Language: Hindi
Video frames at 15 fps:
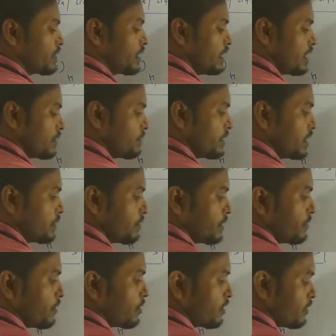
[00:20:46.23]
कार्बन
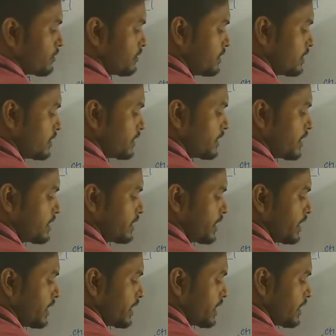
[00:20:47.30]
डबल बॉन्ड ऑक्सीजन दे रहा है
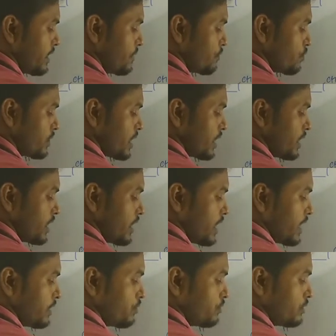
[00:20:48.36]
एक आपको क्या करेगा
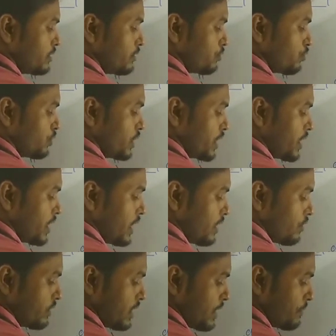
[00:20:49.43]
हाइड्रोजन इसको दे देगा
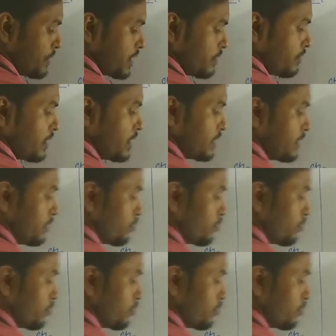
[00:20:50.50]
और यहाँ पे डबल है